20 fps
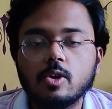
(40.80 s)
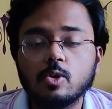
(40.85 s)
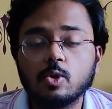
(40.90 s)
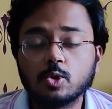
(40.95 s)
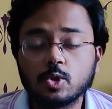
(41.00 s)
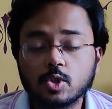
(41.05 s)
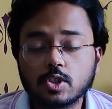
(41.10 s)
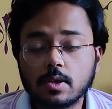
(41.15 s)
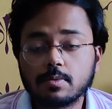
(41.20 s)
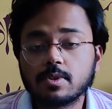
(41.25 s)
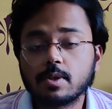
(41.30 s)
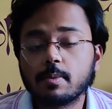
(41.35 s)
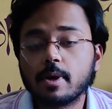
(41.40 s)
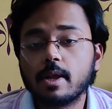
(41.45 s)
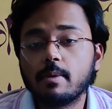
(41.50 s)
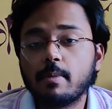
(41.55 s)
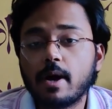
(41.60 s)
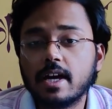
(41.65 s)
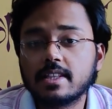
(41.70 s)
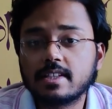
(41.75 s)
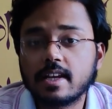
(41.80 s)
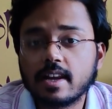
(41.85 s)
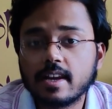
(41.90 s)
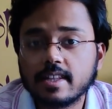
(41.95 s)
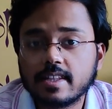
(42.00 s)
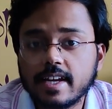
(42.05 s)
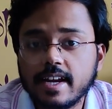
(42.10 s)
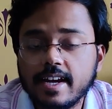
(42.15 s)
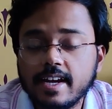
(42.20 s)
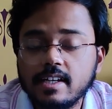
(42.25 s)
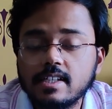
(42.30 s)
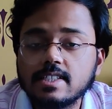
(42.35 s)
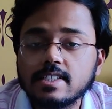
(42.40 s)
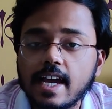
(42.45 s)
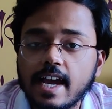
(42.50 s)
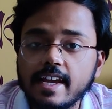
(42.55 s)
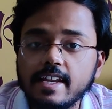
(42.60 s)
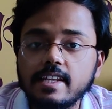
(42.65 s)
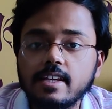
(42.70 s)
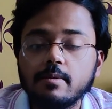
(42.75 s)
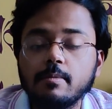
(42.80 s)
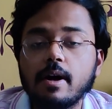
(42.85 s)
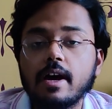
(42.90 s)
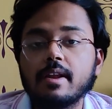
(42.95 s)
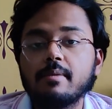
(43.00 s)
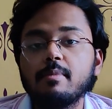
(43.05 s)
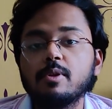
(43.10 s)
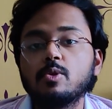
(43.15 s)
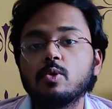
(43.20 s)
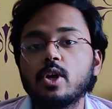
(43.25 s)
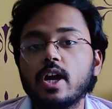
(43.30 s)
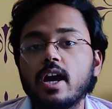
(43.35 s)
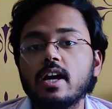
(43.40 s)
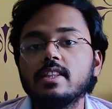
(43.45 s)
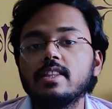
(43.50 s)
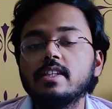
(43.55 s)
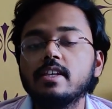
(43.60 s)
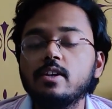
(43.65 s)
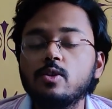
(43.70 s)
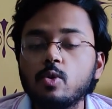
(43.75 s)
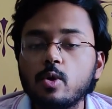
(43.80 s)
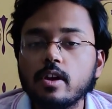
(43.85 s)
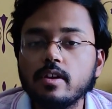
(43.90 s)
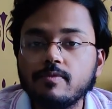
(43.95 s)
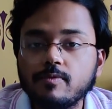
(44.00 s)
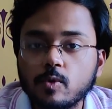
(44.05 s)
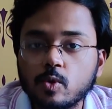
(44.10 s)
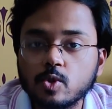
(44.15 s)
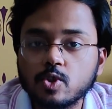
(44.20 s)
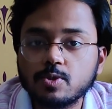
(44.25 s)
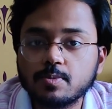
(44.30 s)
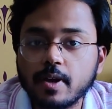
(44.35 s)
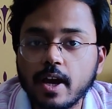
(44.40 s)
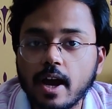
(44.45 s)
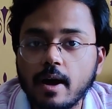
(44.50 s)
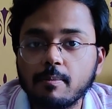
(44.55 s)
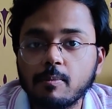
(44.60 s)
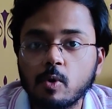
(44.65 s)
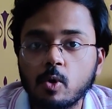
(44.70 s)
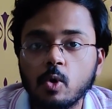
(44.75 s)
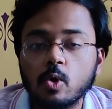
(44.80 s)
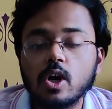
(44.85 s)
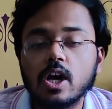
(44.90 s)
दोस्तों सबसे पहले बात कर लेते हैं डिजाइन के बारे में तो यहाँ तीनों ही फोन्स में आपको